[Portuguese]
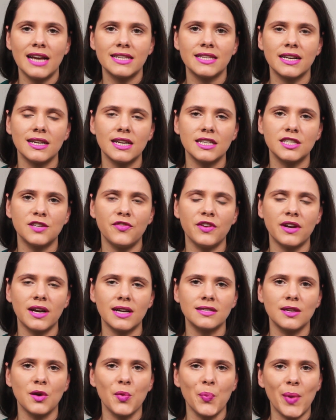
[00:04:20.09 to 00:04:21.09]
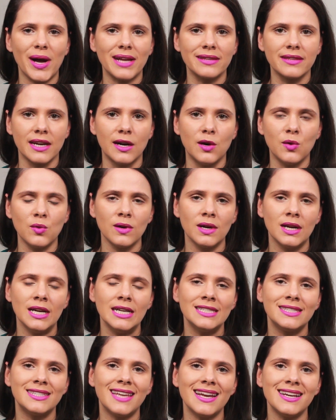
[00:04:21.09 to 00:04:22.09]
Essa classificação padrão
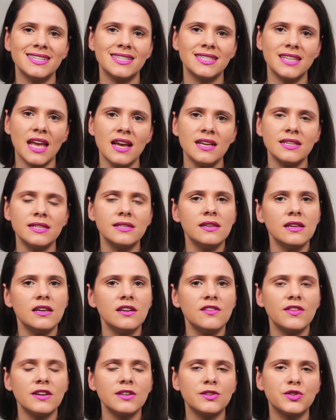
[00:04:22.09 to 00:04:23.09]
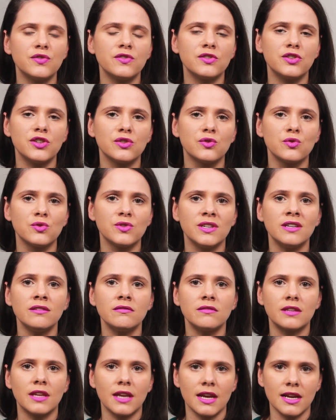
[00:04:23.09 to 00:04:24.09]
tem seis níveis divididos em
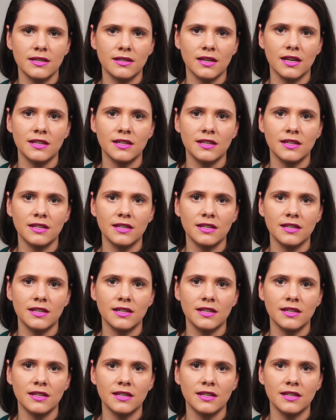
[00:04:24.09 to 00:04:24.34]
três